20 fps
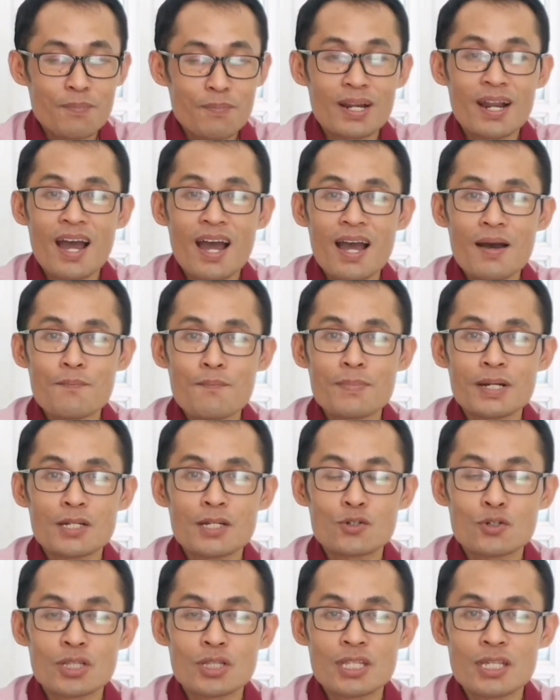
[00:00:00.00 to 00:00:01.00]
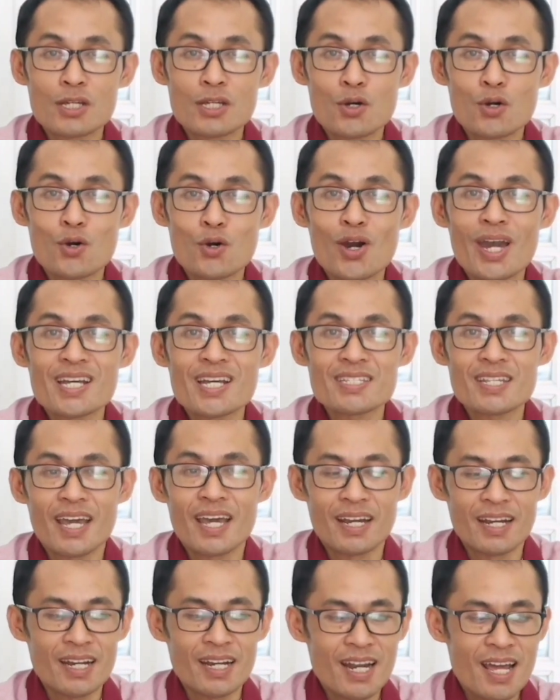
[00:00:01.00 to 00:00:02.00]
berhak mengikuti
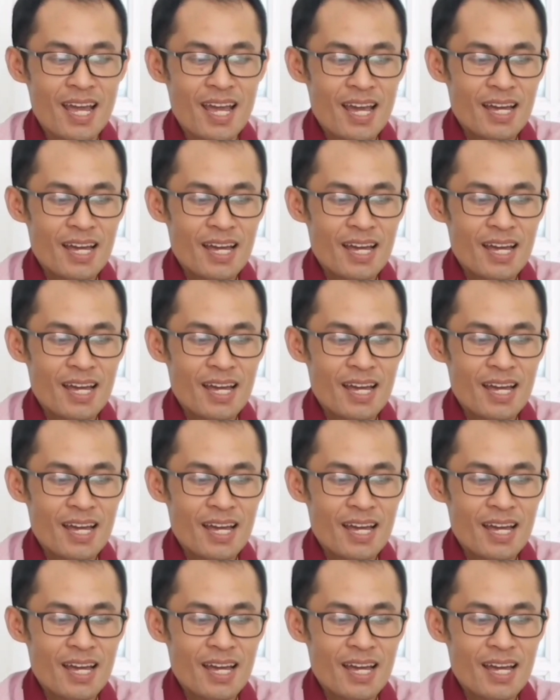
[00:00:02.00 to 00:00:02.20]
OSN